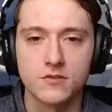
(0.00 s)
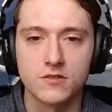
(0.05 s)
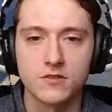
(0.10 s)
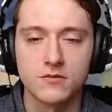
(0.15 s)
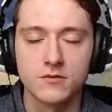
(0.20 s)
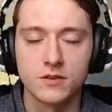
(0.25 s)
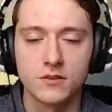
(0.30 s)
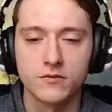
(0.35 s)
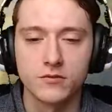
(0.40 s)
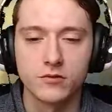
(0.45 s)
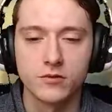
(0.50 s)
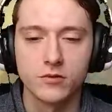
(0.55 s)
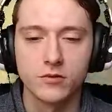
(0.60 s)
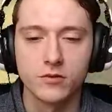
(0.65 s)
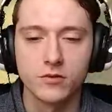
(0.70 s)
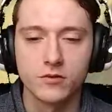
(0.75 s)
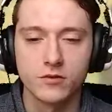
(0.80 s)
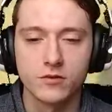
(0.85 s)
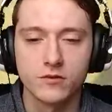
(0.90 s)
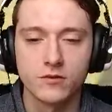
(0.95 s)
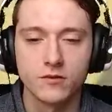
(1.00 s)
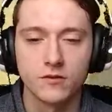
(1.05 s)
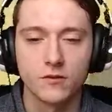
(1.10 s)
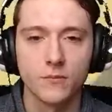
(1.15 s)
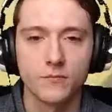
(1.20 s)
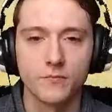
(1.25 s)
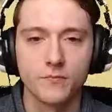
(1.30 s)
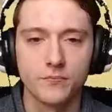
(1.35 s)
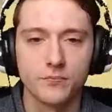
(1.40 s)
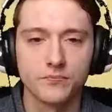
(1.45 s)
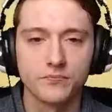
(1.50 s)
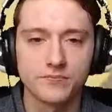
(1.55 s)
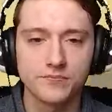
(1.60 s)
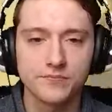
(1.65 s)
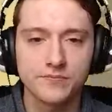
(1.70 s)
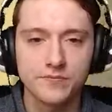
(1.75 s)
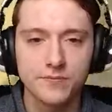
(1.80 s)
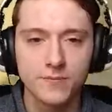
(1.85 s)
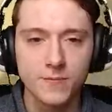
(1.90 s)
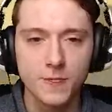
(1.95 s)
sich wieder füllt. So.
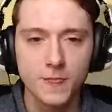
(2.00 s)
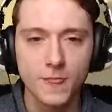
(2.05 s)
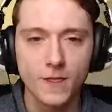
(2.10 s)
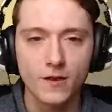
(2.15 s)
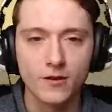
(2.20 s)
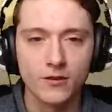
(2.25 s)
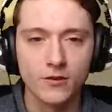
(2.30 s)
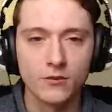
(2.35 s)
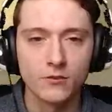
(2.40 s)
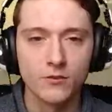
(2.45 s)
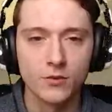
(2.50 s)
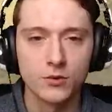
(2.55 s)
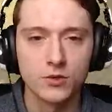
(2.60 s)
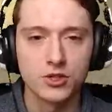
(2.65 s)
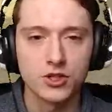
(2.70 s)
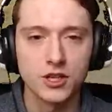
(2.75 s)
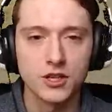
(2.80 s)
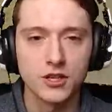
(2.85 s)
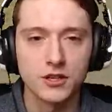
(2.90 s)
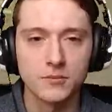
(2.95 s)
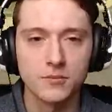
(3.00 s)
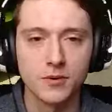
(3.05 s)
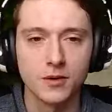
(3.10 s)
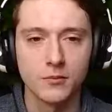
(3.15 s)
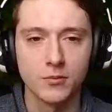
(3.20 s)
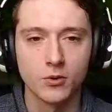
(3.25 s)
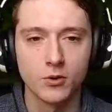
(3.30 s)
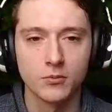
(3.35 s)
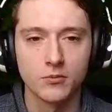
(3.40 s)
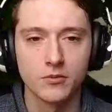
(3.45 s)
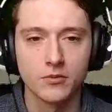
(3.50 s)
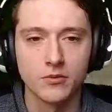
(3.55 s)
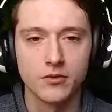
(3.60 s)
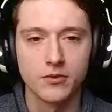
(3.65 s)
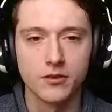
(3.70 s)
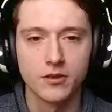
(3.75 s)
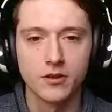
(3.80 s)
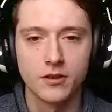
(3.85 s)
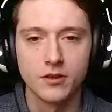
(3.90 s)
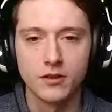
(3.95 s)
Hören wir uns schnell hier ein paar Bäume.
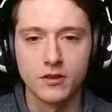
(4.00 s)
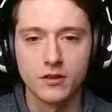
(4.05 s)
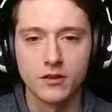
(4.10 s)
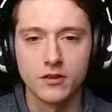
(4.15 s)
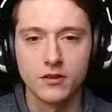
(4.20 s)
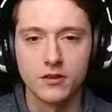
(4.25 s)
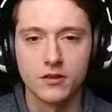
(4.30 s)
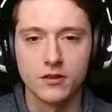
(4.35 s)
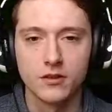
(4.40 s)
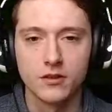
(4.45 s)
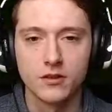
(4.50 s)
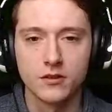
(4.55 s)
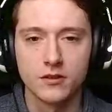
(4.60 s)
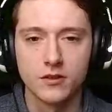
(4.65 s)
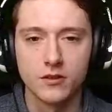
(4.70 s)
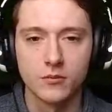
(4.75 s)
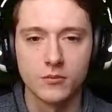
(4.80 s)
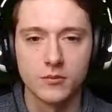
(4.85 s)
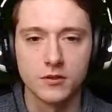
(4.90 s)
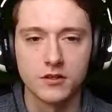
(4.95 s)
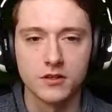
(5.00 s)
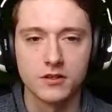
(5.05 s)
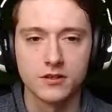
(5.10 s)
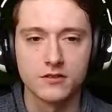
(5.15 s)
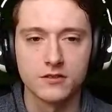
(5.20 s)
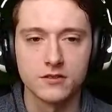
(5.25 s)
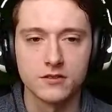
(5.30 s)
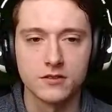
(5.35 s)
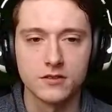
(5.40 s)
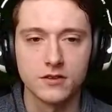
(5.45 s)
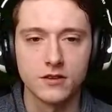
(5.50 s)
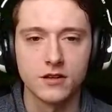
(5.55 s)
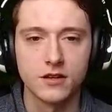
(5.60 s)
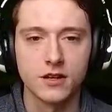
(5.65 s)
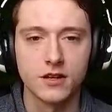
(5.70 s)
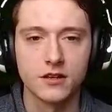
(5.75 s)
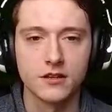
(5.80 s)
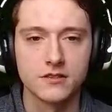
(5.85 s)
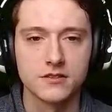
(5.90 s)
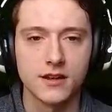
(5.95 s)
Guck mal, hier, da sind... Ah oh ja,
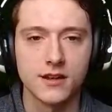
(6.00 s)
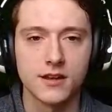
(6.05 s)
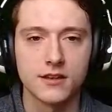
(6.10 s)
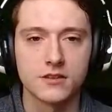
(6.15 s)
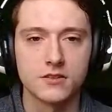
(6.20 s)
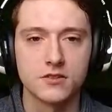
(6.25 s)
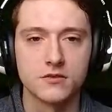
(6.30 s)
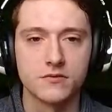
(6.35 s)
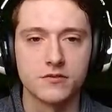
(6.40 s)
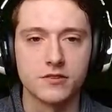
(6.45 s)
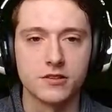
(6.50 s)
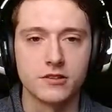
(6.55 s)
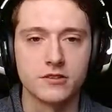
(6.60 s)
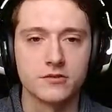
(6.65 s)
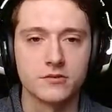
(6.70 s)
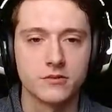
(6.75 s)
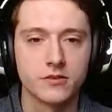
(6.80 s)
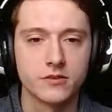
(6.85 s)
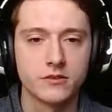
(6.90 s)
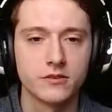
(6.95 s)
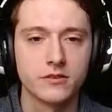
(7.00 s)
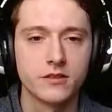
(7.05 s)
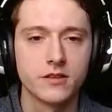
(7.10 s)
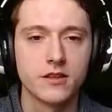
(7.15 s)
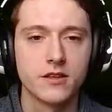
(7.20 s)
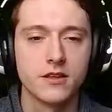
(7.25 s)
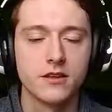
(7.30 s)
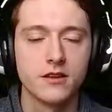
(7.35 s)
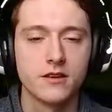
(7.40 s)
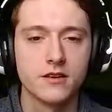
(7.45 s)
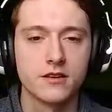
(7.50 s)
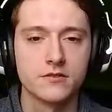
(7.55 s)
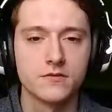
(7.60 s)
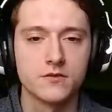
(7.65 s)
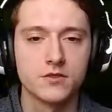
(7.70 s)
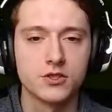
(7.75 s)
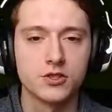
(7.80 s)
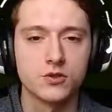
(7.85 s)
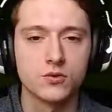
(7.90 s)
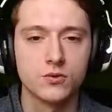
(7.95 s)
hier sind ganz schön viele sogar. Das
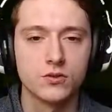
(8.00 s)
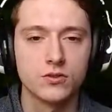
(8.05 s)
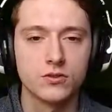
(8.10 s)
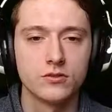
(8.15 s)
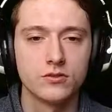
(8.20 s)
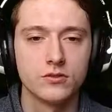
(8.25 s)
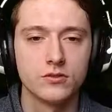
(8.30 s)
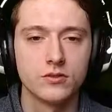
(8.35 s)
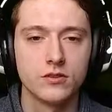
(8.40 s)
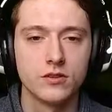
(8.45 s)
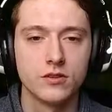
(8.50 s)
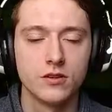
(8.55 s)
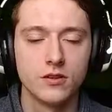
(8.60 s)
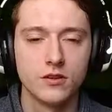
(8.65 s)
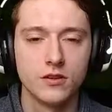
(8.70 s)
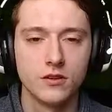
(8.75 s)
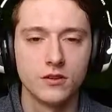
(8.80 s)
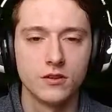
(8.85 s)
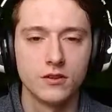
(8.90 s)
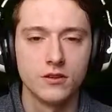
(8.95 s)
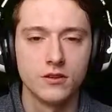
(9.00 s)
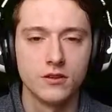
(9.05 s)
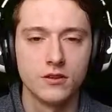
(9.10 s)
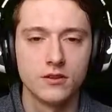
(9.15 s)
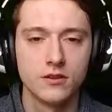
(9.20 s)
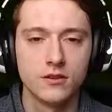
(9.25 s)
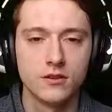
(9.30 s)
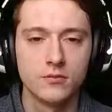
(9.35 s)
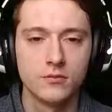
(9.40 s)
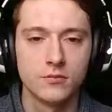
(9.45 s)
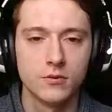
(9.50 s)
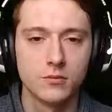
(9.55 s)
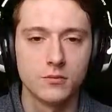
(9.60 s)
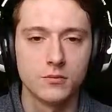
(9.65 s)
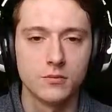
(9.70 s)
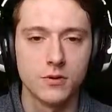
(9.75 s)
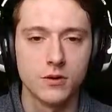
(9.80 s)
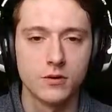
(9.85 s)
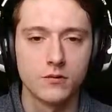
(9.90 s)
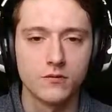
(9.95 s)
finde ich gut. Weil
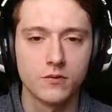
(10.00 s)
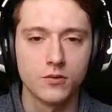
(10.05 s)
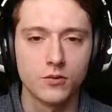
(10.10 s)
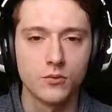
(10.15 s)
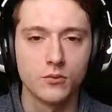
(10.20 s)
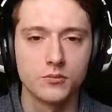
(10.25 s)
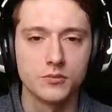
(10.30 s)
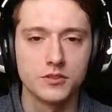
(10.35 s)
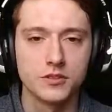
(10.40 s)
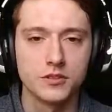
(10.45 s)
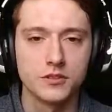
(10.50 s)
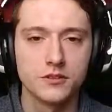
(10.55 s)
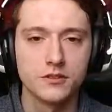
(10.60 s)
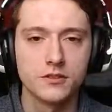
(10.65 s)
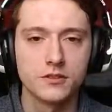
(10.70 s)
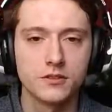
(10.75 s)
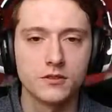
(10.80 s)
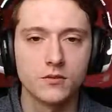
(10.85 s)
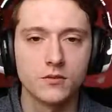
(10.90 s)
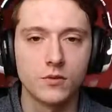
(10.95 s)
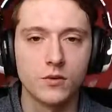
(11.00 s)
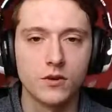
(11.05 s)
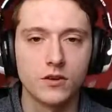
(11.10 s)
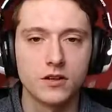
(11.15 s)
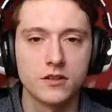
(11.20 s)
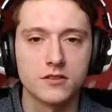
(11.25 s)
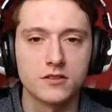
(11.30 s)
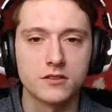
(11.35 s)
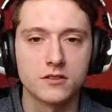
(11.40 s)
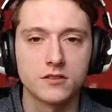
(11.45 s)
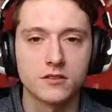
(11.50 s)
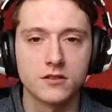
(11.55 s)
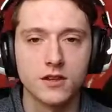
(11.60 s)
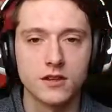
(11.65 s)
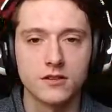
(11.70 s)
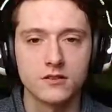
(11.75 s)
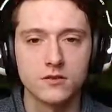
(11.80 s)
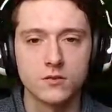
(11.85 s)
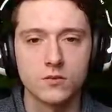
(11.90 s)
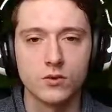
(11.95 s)
brauchen wir unbedingt... Boah, der ist, der
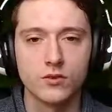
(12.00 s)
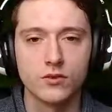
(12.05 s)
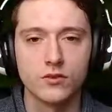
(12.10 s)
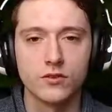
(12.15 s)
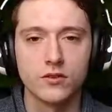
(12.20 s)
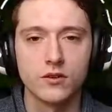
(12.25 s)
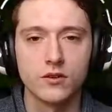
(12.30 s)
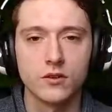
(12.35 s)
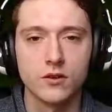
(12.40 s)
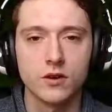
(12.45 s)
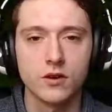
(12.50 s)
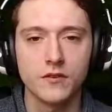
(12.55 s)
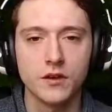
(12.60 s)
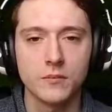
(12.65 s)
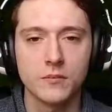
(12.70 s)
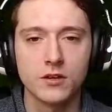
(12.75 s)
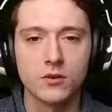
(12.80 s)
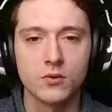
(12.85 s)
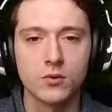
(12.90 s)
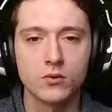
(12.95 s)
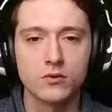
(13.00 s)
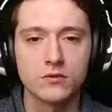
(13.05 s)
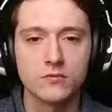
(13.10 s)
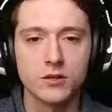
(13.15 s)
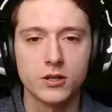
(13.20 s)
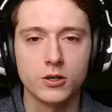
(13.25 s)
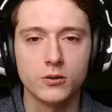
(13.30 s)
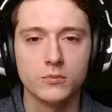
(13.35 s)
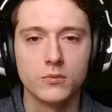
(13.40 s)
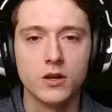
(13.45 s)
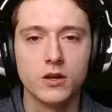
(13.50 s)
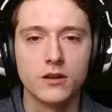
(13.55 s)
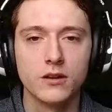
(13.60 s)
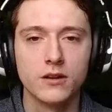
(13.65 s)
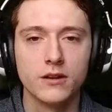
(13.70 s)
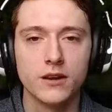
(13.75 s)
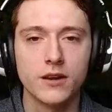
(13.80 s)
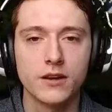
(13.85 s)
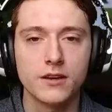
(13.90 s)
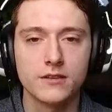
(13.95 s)
ist groß. Oh, wir haben hier einen großen Baum.
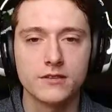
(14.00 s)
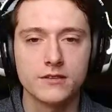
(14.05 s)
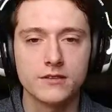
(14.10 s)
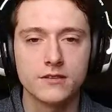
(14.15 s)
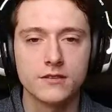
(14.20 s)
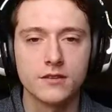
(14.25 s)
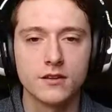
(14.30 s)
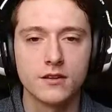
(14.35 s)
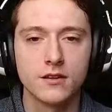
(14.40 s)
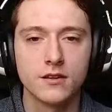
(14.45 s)
Nice.